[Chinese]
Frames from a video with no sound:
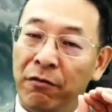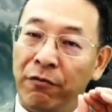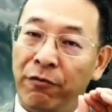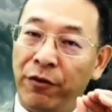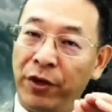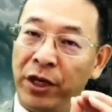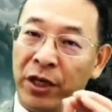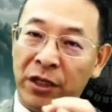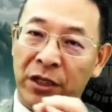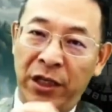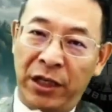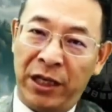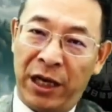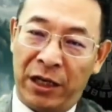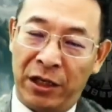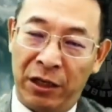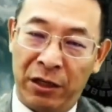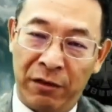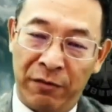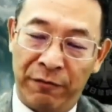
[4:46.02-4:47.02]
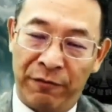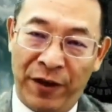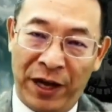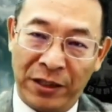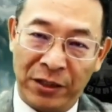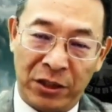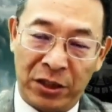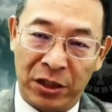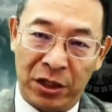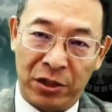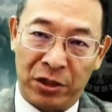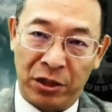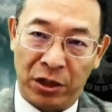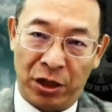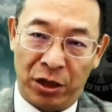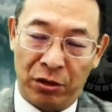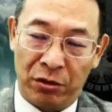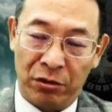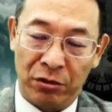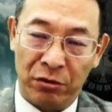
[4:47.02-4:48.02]
福音信仰的反思的时
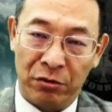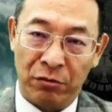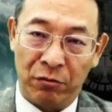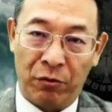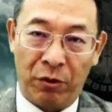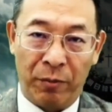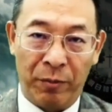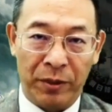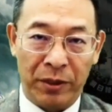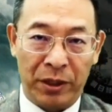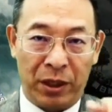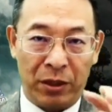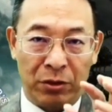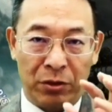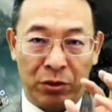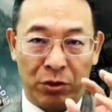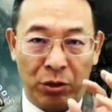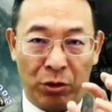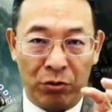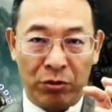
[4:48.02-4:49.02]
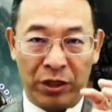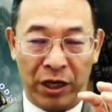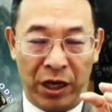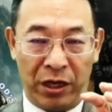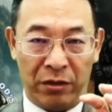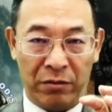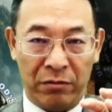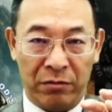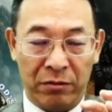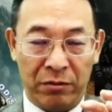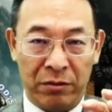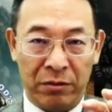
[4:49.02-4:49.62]
候，我们的重点